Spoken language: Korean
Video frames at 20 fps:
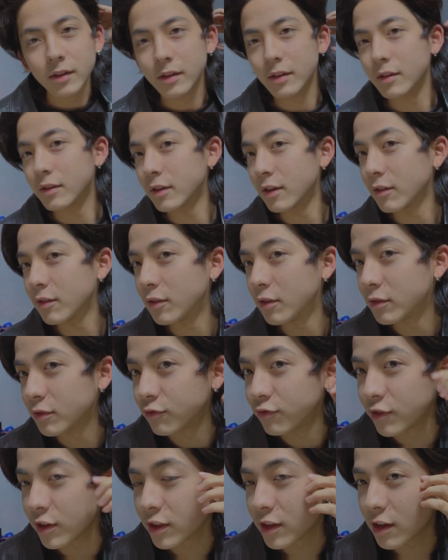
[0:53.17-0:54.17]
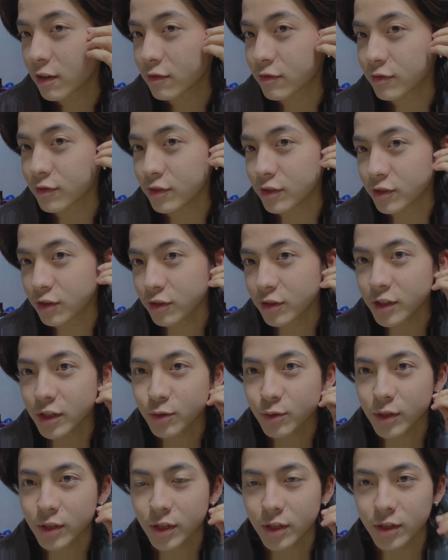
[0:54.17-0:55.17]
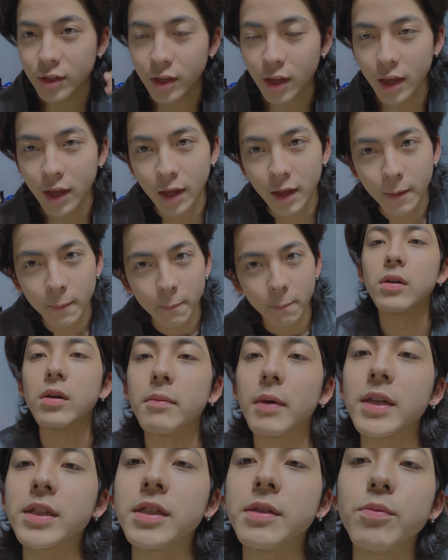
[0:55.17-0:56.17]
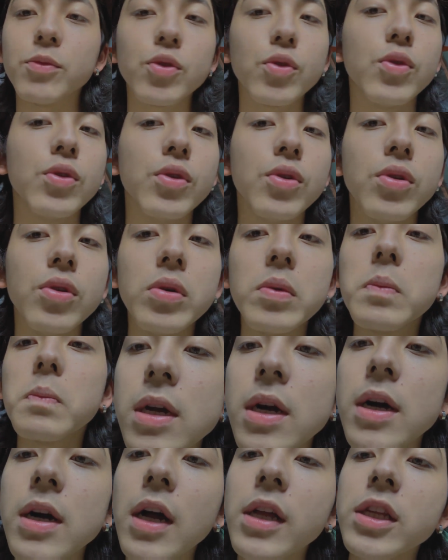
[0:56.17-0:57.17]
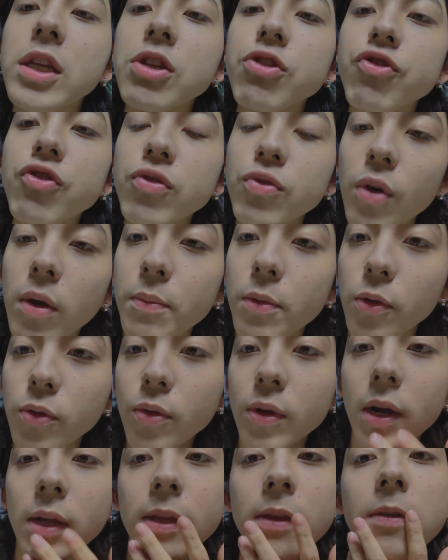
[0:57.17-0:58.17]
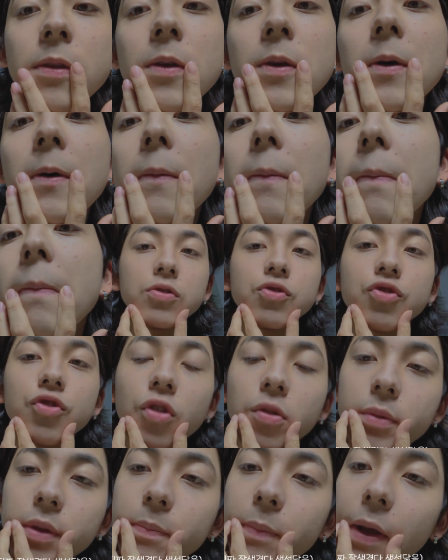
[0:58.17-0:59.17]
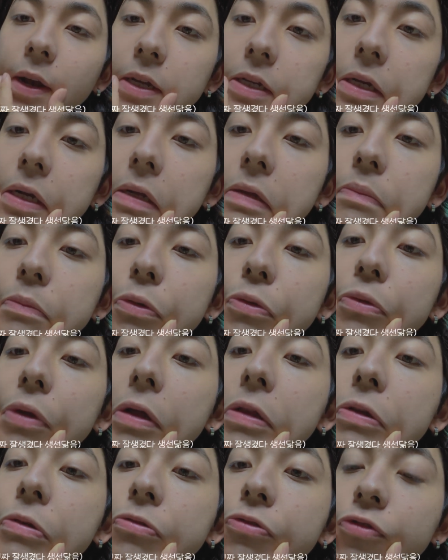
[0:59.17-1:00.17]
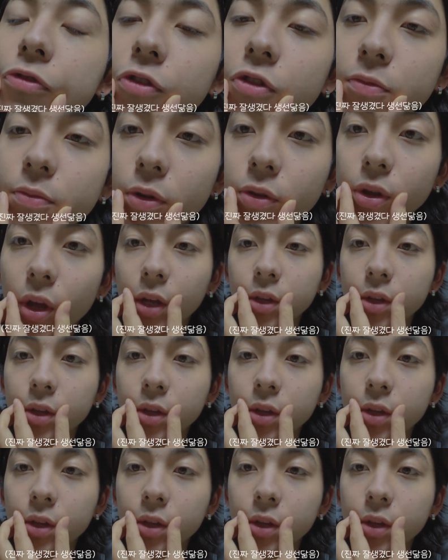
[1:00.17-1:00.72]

네, 그래서 구렛나루옷을 정리해줘야 되는데 마침 또 제가 한 일주일 동안 면도를 안 했어요. 수염이 빨리 자라는 편도 아니고 두꺼운 편도